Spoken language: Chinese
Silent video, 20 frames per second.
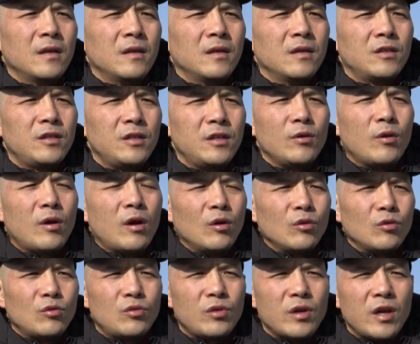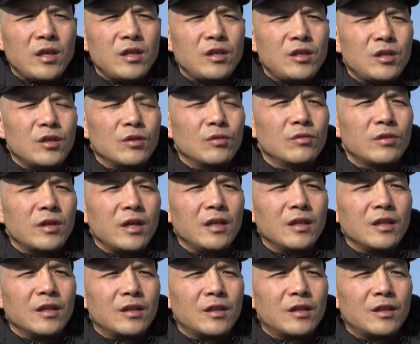希望全球人
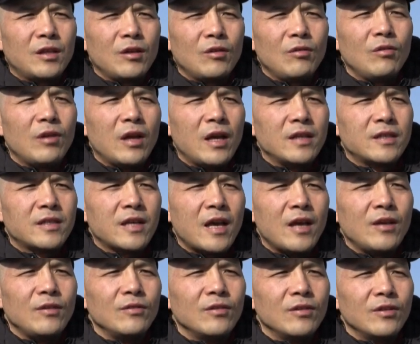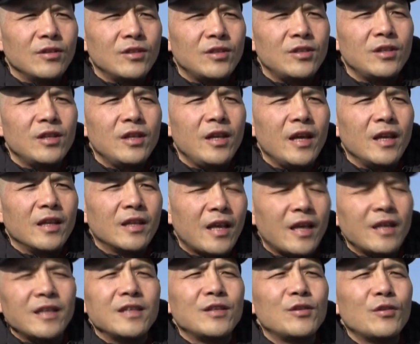都来参与习练
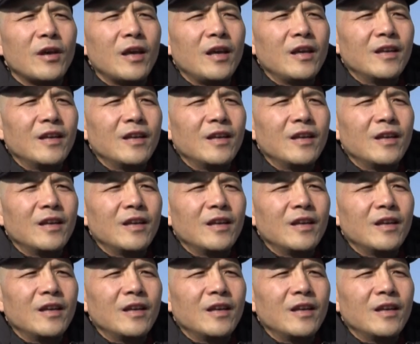太极拳。